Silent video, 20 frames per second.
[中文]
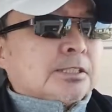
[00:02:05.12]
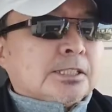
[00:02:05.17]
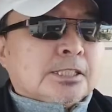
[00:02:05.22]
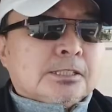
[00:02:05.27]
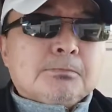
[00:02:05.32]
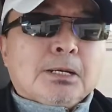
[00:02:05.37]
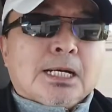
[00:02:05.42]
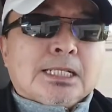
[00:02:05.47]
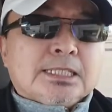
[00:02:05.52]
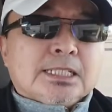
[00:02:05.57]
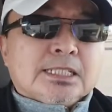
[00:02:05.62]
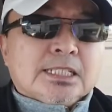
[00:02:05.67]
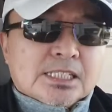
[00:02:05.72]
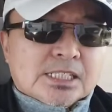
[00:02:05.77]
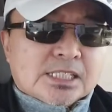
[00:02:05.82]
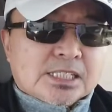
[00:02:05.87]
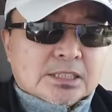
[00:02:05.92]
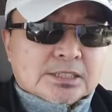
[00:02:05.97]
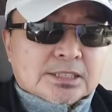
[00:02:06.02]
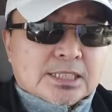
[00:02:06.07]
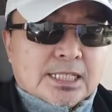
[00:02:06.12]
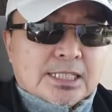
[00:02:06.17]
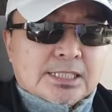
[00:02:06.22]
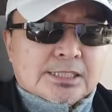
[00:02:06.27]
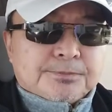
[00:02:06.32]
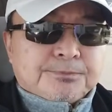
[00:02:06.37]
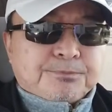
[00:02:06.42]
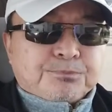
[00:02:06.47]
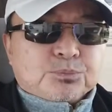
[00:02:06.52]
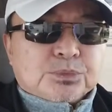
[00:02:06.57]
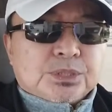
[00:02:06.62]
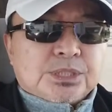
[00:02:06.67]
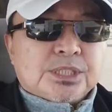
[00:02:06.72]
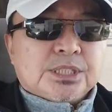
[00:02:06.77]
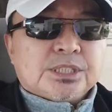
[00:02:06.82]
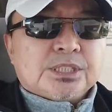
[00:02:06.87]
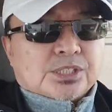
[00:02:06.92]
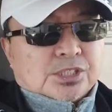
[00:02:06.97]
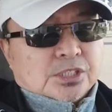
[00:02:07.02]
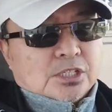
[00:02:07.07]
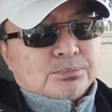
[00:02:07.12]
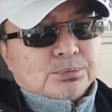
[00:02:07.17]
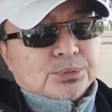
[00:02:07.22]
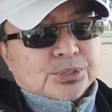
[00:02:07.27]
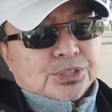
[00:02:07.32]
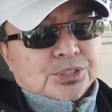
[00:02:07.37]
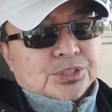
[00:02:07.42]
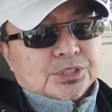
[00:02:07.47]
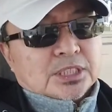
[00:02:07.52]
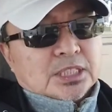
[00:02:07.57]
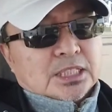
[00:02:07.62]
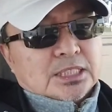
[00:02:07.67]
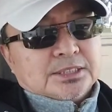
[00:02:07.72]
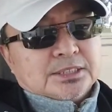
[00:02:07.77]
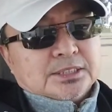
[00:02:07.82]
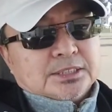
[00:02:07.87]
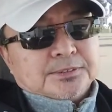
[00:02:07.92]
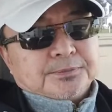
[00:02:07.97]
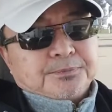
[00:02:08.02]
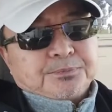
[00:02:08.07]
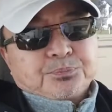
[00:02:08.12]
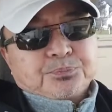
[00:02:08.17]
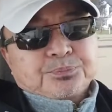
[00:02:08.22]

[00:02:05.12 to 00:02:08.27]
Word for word: 零八年他上台接的小布什的摊子，